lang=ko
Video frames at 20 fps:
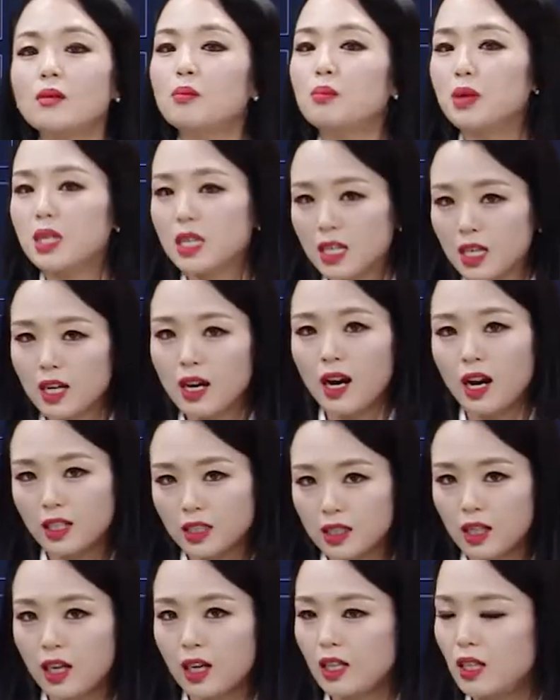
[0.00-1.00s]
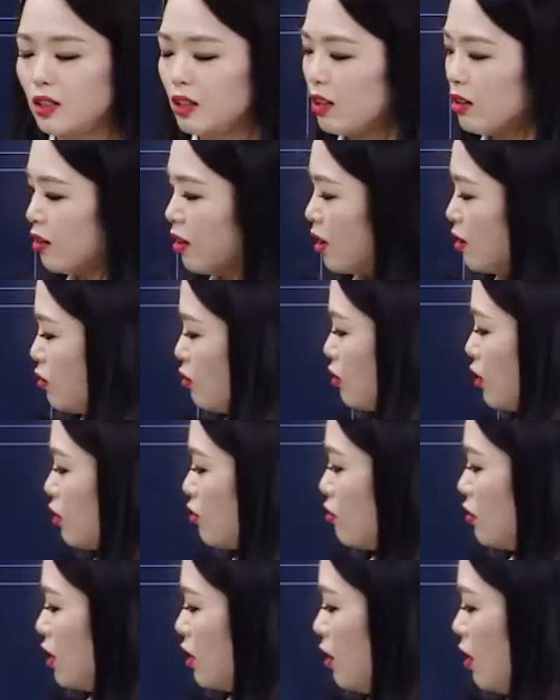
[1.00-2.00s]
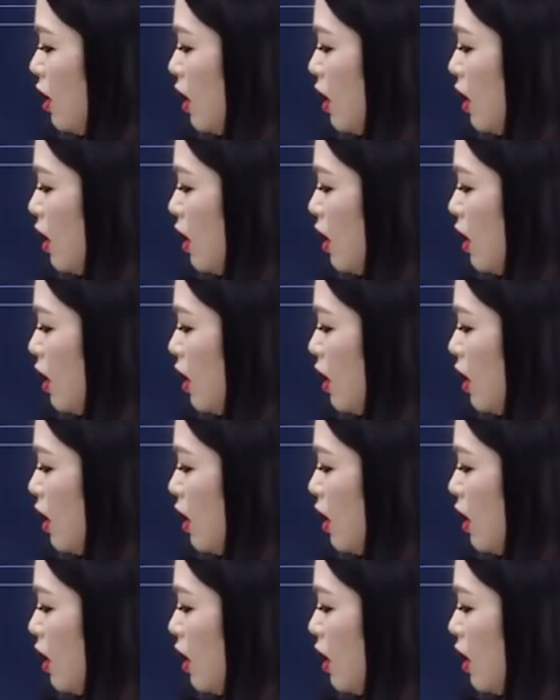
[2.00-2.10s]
B 하자. 이렇게 들어갈 수도 있고요.